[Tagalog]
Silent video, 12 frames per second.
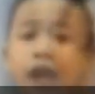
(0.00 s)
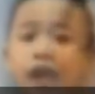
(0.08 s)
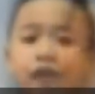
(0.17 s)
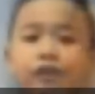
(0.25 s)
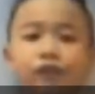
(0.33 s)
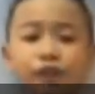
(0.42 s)

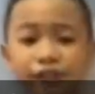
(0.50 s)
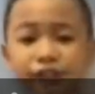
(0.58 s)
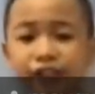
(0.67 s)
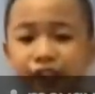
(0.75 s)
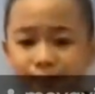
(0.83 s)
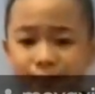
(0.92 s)
Ang
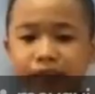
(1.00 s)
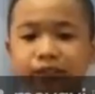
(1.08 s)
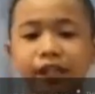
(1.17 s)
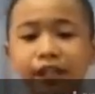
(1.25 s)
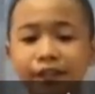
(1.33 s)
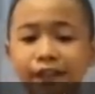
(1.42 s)
forte
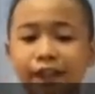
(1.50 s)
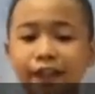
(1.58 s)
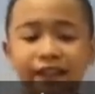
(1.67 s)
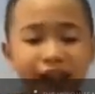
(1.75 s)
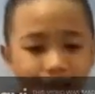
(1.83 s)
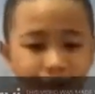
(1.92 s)
naman ay
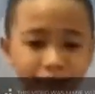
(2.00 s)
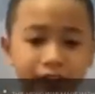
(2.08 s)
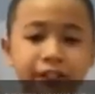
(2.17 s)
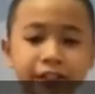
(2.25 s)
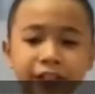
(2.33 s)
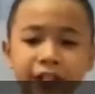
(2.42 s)

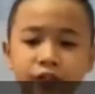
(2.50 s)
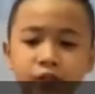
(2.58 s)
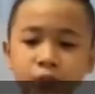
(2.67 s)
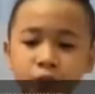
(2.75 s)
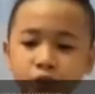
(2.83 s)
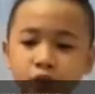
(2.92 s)
dynamics na
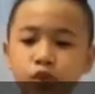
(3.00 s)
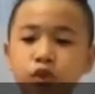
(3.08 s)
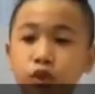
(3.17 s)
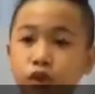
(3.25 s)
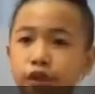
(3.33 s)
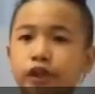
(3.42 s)

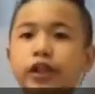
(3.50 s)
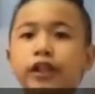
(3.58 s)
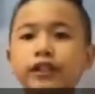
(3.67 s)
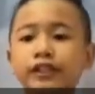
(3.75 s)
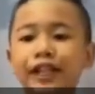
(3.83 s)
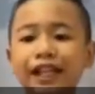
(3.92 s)
tumutukoy
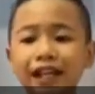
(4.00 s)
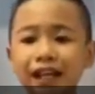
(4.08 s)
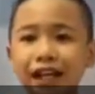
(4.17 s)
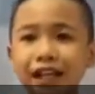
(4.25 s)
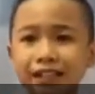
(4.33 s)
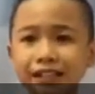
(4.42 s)
sa
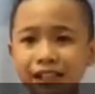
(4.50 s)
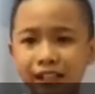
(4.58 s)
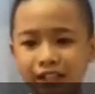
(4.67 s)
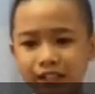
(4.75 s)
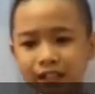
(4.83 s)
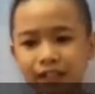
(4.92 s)
lakas
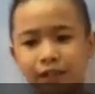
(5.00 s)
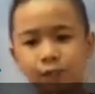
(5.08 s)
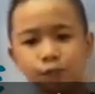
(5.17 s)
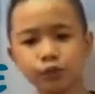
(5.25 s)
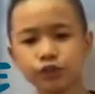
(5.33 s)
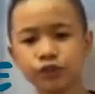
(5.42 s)

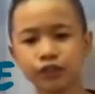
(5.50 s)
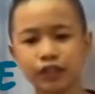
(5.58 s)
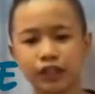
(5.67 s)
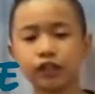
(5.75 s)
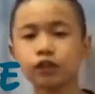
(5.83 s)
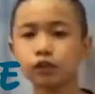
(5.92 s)
ng
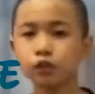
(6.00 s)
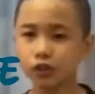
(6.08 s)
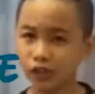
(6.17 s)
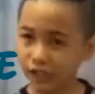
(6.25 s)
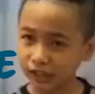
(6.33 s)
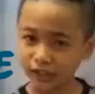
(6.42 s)
musika
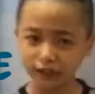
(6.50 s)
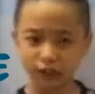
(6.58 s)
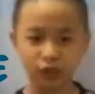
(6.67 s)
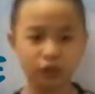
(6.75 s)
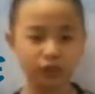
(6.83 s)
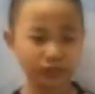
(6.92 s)
tulad
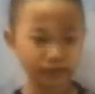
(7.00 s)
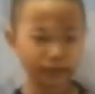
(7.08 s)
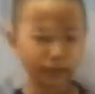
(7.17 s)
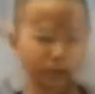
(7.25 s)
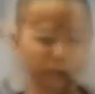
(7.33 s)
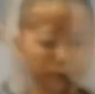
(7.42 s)
nito.
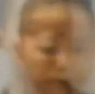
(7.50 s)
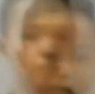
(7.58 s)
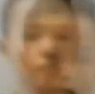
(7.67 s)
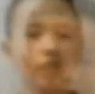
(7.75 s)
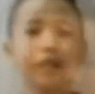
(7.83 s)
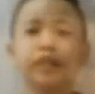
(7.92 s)

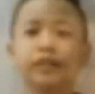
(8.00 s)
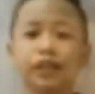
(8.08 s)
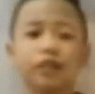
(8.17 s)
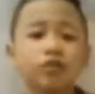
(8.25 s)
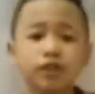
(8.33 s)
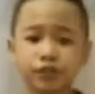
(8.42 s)

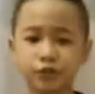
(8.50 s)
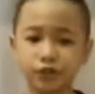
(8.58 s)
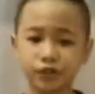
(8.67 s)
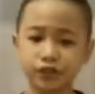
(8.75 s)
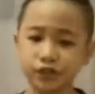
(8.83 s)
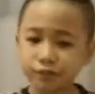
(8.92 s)

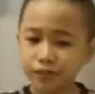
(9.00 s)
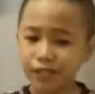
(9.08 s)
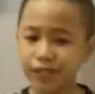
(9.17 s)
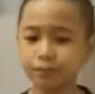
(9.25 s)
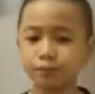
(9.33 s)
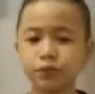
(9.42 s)
Demonstratorship
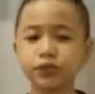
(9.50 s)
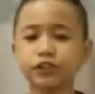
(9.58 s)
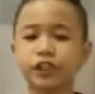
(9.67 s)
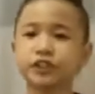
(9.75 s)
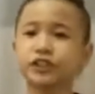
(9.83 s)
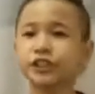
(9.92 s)
that would
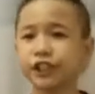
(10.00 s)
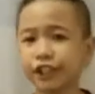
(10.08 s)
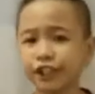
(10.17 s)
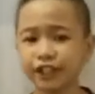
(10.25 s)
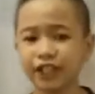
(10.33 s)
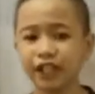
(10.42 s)

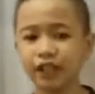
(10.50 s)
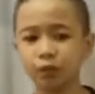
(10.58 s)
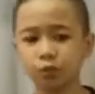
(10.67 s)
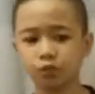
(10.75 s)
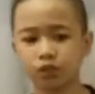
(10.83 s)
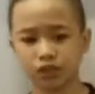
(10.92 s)
concede the
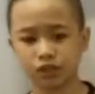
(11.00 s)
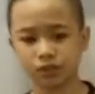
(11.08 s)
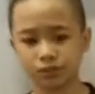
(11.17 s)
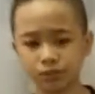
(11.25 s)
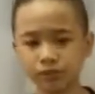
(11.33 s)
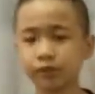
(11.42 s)
nameless
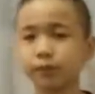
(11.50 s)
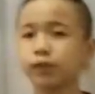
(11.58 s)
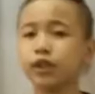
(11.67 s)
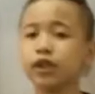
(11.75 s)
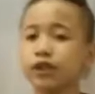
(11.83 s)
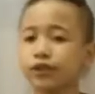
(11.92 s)

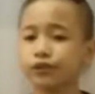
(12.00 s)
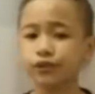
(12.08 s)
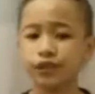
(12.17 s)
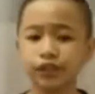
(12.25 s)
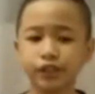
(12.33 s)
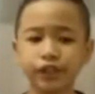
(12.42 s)
responsibility of
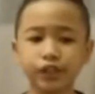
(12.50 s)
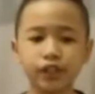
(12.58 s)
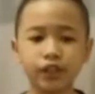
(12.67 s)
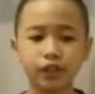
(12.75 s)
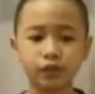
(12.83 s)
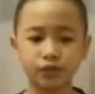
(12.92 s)
the
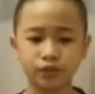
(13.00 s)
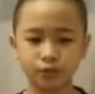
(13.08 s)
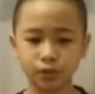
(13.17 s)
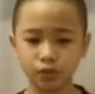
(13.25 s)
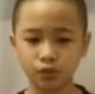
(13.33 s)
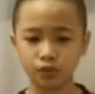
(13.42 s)
Devin's
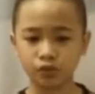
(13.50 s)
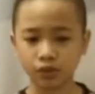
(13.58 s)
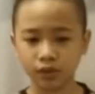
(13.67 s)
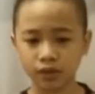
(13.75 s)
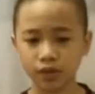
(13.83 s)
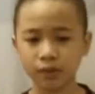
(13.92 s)

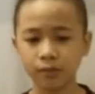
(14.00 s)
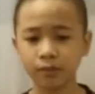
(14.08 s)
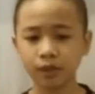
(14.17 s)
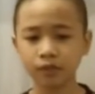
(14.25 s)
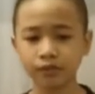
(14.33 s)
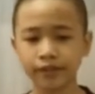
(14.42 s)
brewer and
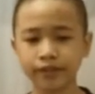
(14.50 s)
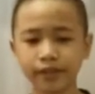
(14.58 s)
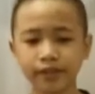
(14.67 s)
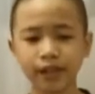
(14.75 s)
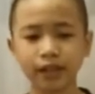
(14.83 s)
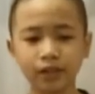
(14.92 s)
bout it
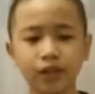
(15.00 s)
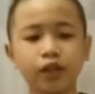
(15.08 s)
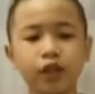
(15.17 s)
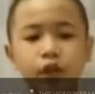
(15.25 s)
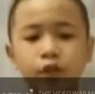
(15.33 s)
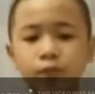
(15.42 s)
down,
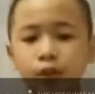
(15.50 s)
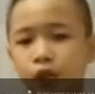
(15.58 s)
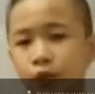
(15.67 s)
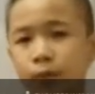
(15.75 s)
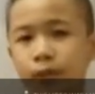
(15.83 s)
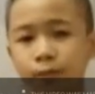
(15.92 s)
oh
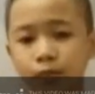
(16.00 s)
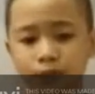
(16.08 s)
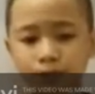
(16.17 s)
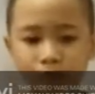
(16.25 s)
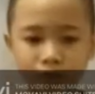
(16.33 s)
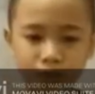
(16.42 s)
blow my
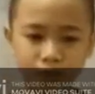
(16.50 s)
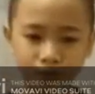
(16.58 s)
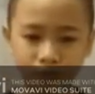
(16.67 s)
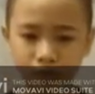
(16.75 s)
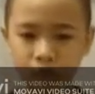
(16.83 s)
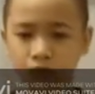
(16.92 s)
best blow.